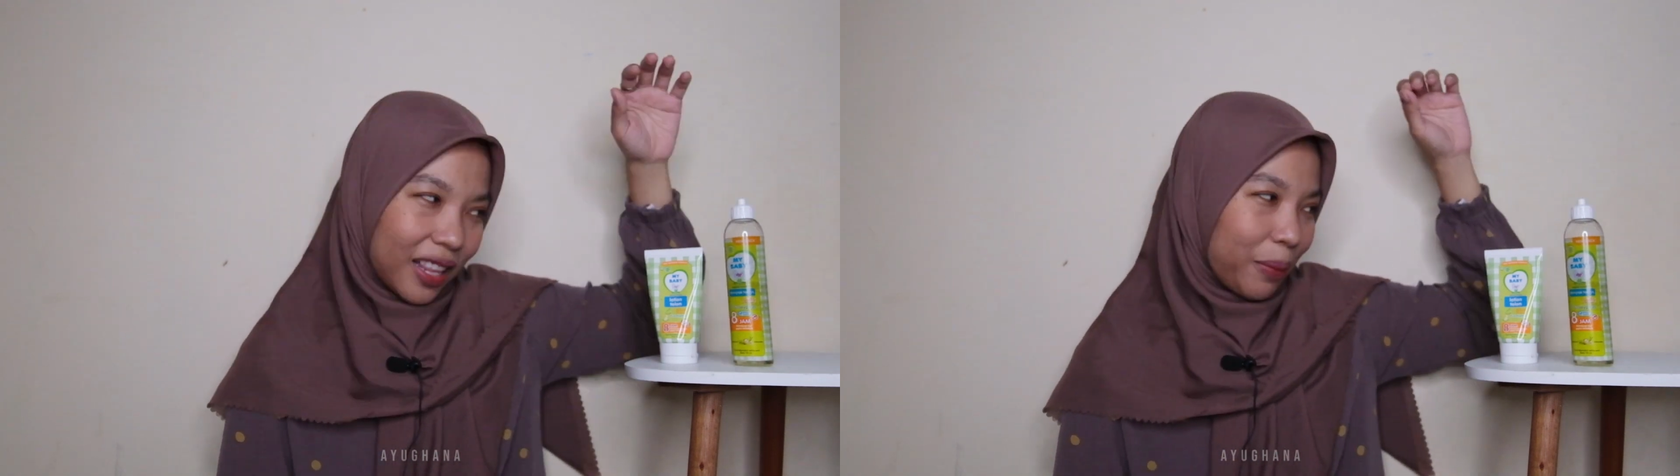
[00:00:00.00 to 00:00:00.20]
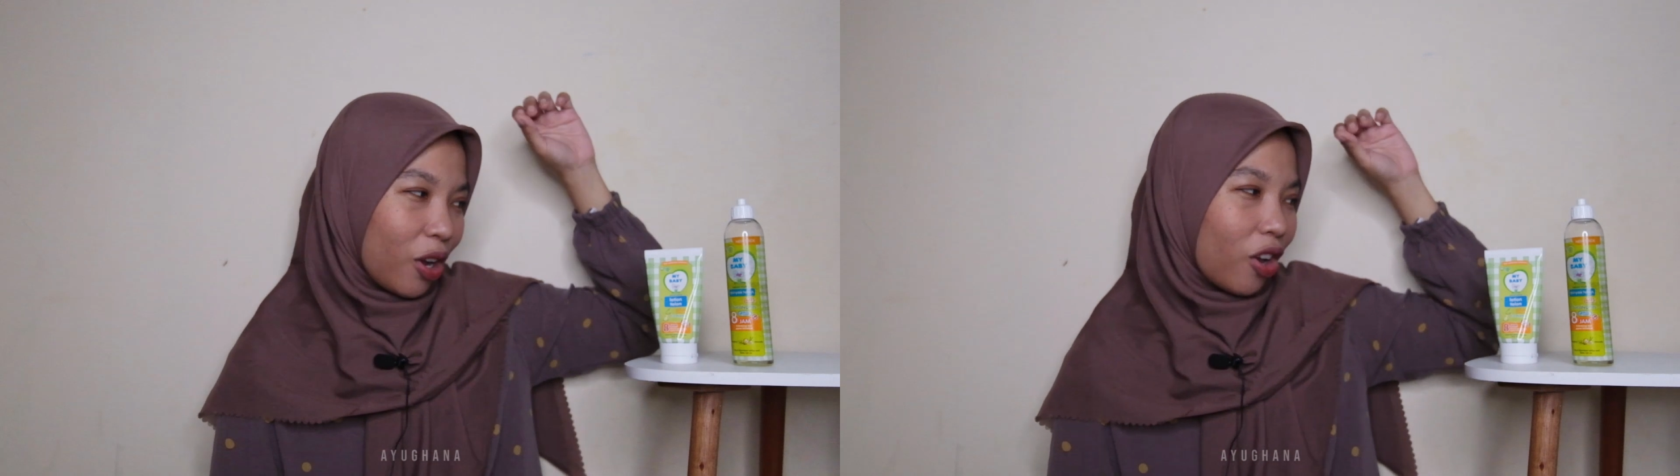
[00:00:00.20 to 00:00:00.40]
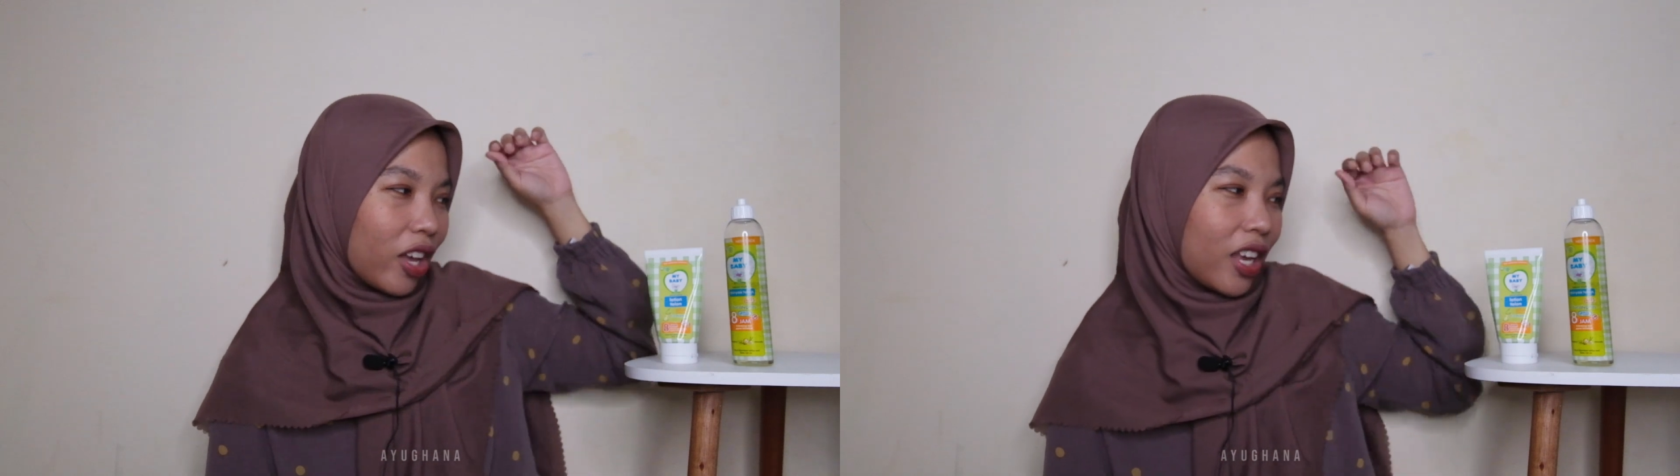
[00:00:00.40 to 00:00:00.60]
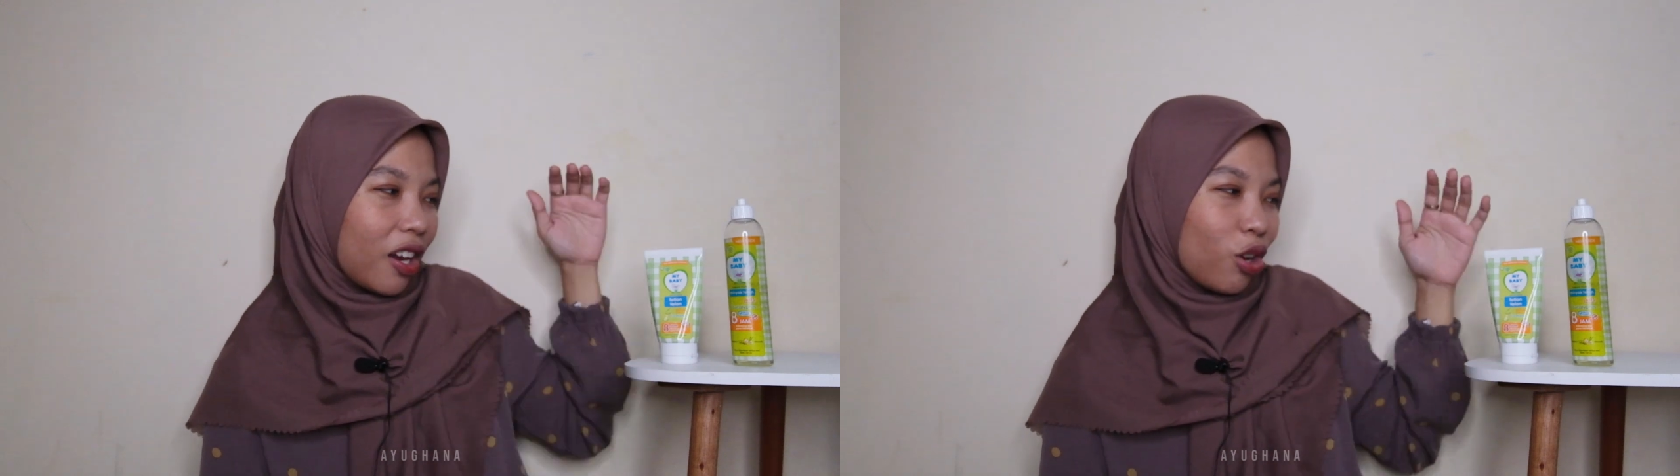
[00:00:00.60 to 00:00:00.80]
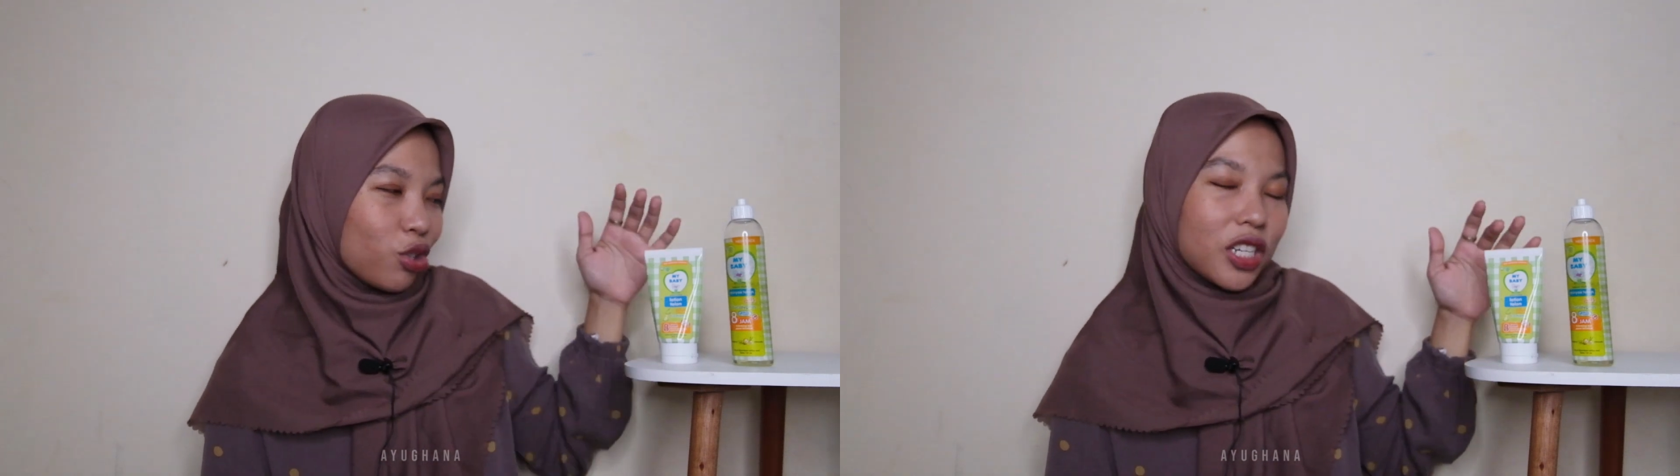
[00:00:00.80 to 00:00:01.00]
Tapi kalau yang
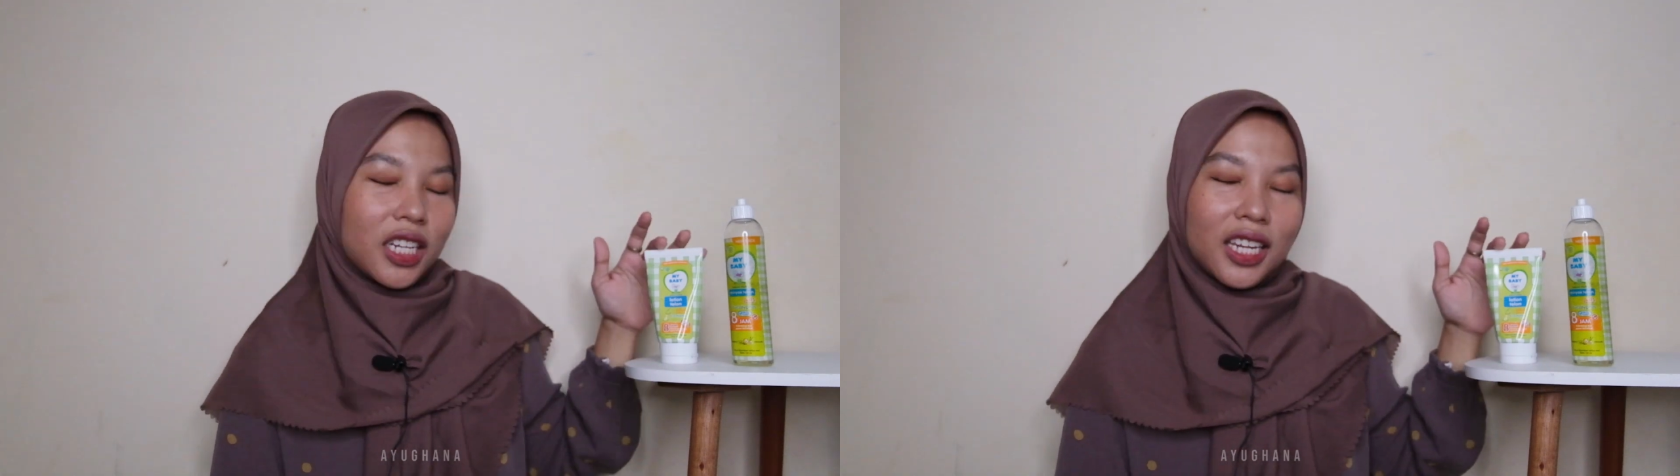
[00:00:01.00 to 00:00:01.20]
lotion